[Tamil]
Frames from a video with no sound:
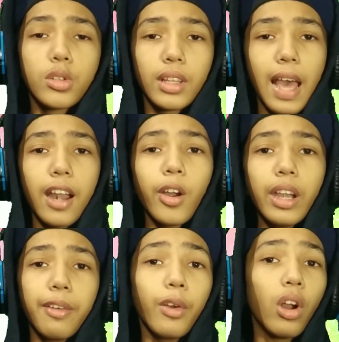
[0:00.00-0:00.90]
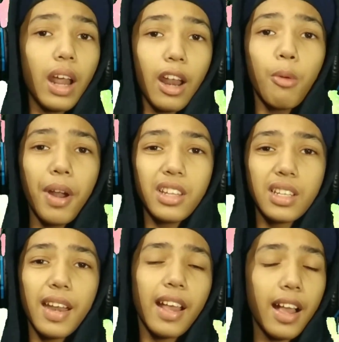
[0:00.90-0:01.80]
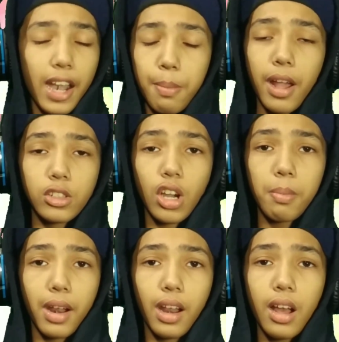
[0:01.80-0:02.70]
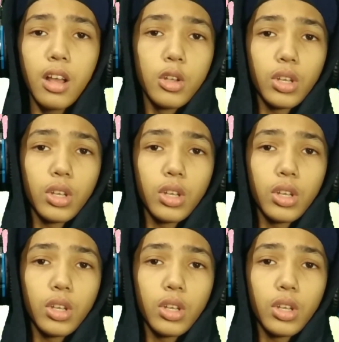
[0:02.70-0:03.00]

ஸோ அந்த ஆண்ட்ராய்ட் டிவி உங்களை அலோவ் பண்ணுச்சுன்னா நீங்க கண்டிப்பா இன்ஸ்டால் பண்ணலாம்